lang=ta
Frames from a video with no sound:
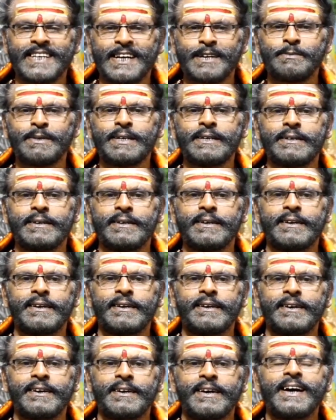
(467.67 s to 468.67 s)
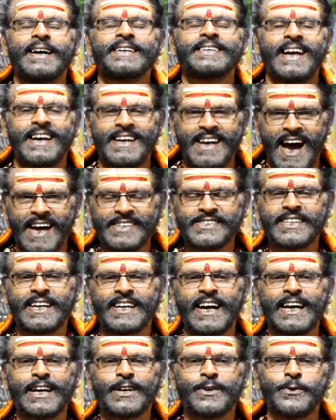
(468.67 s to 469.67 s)
சார்பில் நல்ல
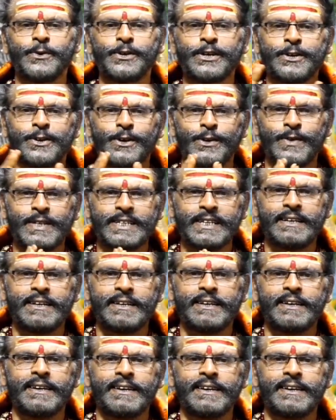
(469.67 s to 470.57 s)
ஆசிகளை கூறிக்கொள்வதில்